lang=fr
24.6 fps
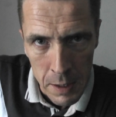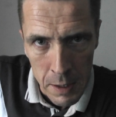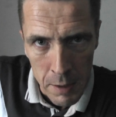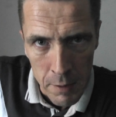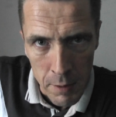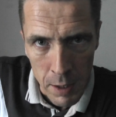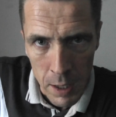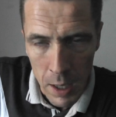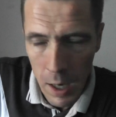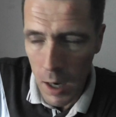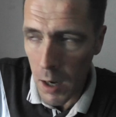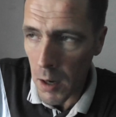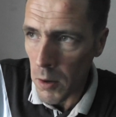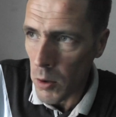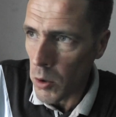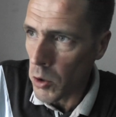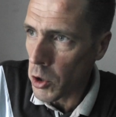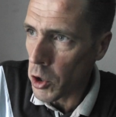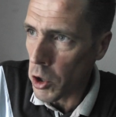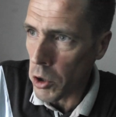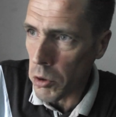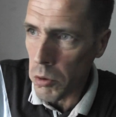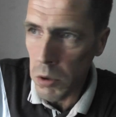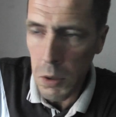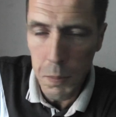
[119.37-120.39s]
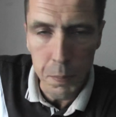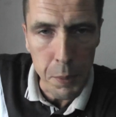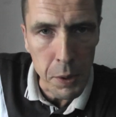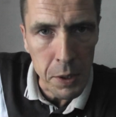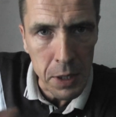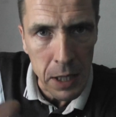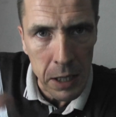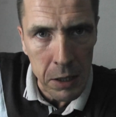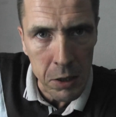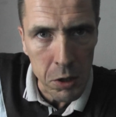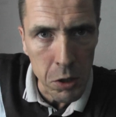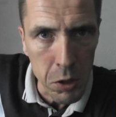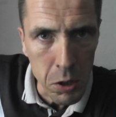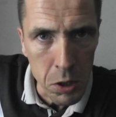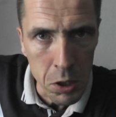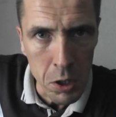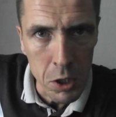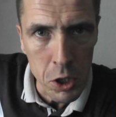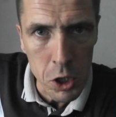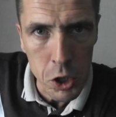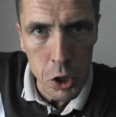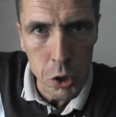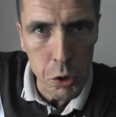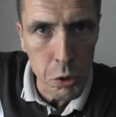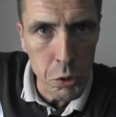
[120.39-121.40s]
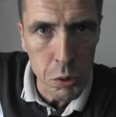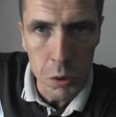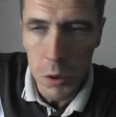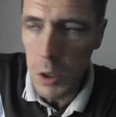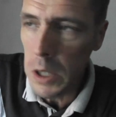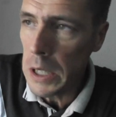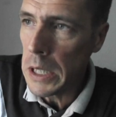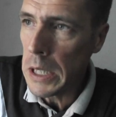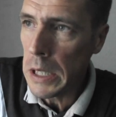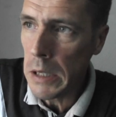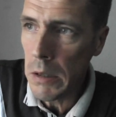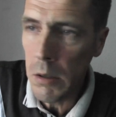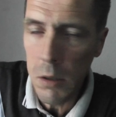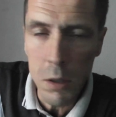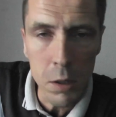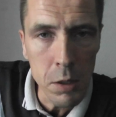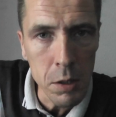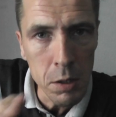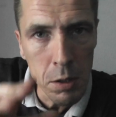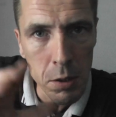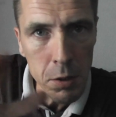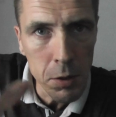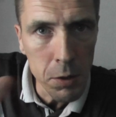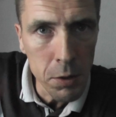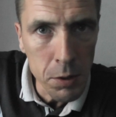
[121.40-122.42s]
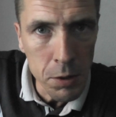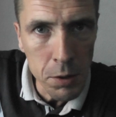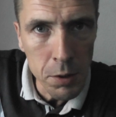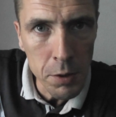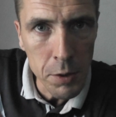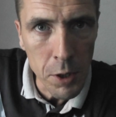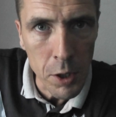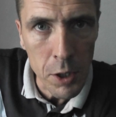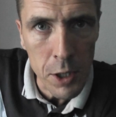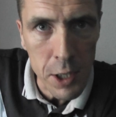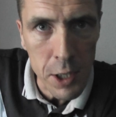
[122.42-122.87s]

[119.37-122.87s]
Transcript: Voilà, aujourd'hui, peut-être que je suis euh, dans